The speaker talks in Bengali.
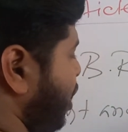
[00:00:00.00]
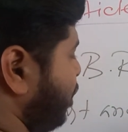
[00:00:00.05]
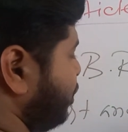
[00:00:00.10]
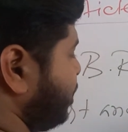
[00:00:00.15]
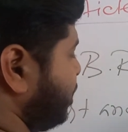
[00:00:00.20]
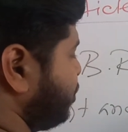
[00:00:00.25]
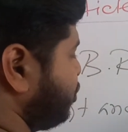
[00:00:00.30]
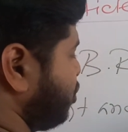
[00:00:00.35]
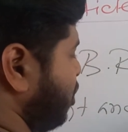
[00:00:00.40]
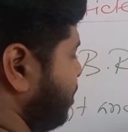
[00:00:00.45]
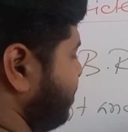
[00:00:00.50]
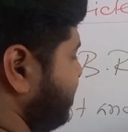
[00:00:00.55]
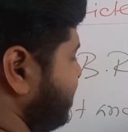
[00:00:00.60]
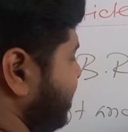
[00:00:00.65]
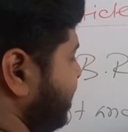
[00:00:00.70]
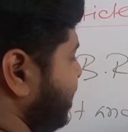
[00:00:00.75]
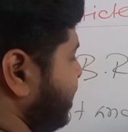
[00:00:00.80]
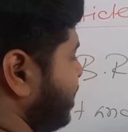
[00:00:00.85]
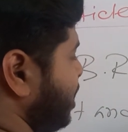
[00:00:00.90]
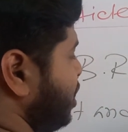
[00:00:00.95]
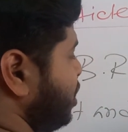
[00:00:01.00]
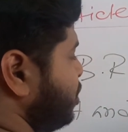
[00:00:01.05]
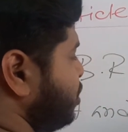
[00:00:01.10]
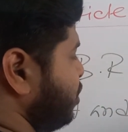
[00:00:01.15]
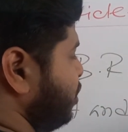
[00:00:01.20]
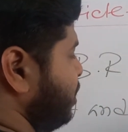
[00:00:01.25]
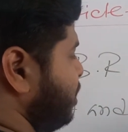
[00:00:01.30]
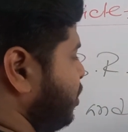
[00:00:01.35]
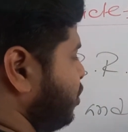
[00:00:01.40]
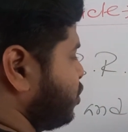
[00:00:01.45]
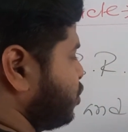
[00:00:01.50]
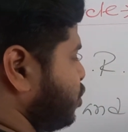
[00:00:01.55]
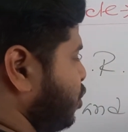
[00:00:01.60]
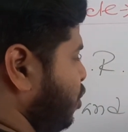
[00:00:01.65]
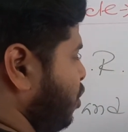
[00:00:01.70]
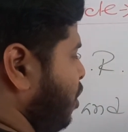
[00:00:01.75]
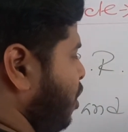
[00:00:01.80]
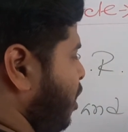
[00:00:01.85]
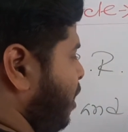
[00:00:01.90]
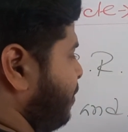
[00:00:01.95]
অর্থাৎ সংবিধানের
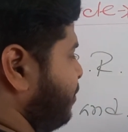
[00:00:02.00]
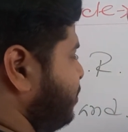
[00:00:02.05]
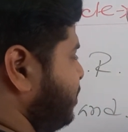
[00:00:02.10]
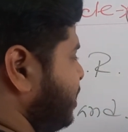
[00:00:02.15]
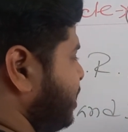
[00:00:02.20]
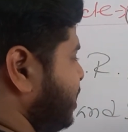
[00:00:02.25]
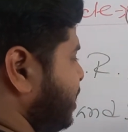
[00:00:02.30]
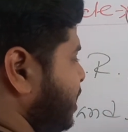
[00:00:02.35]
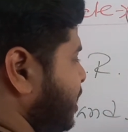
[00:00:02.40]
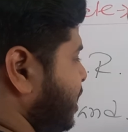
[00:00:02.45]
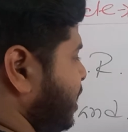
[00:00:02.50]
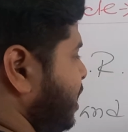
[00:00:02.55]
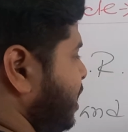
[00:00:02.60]
সোল অফ দ্য